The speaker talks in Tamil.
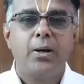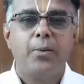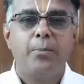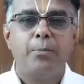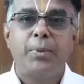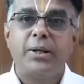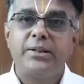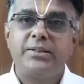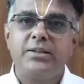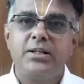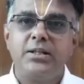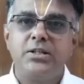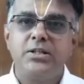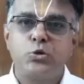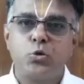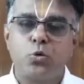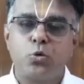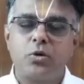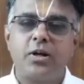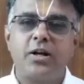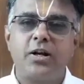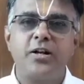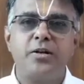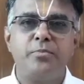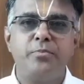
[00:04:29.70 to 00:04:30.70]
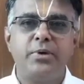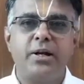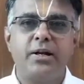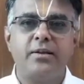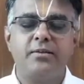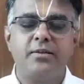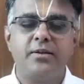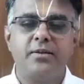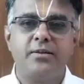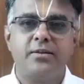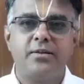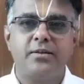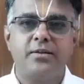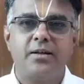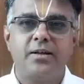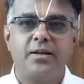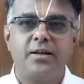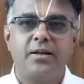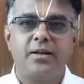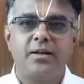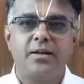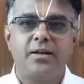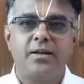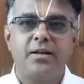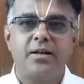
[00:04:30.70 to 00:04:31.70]
பத்தில் சுக்கிரனும் இருந்து
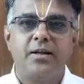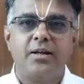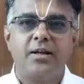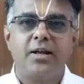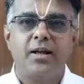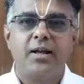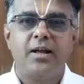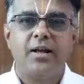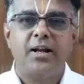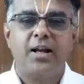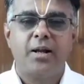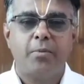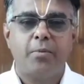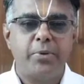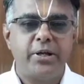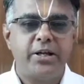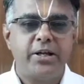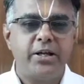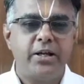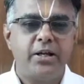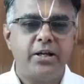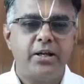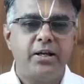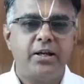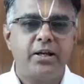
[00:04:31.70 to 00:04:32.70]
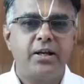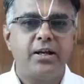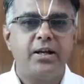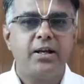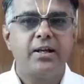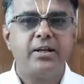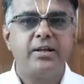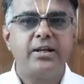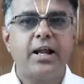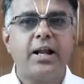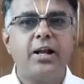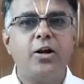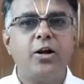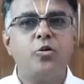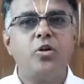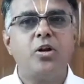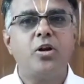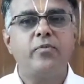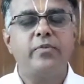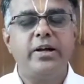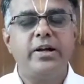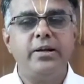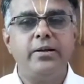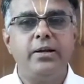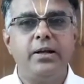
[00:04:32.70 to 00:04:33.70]
நம்மை நல்லதொரு
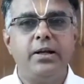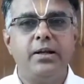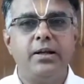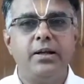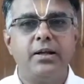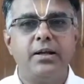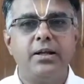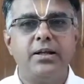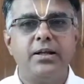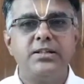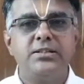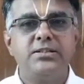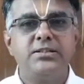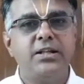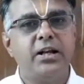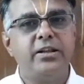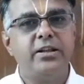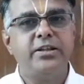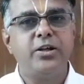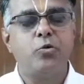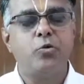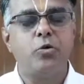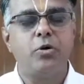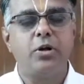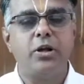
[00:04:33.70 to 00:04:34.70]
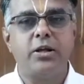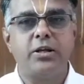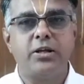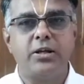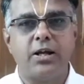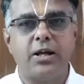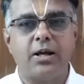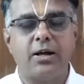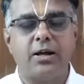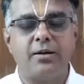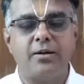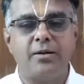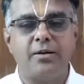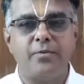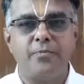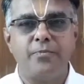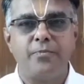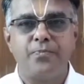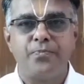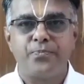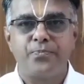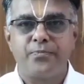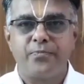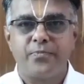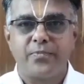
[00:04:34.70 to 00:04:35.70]
வழியில் செலுத்திக் கொண்டிருக்கிறார்கள்
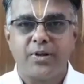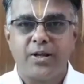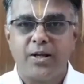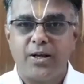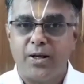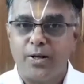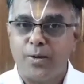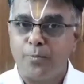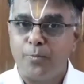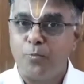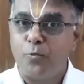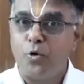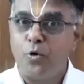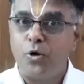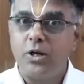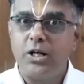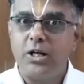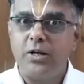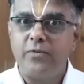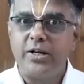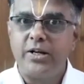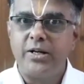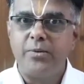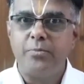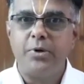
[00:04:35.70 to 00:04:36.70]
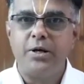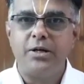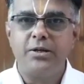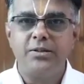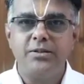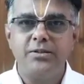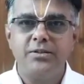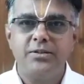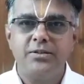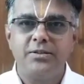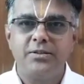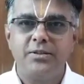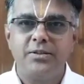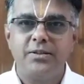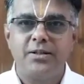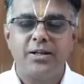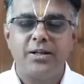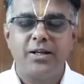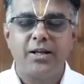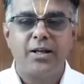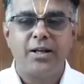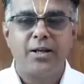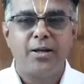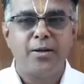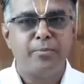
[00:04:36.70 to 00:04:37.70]
முருகன் வழிபாடு
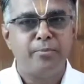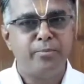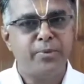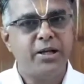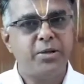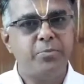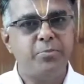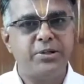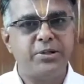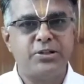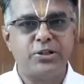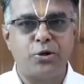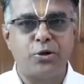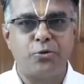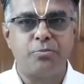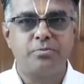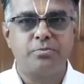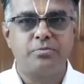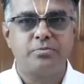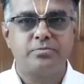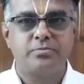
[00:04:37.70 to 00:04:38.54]
மேன்மை தரும்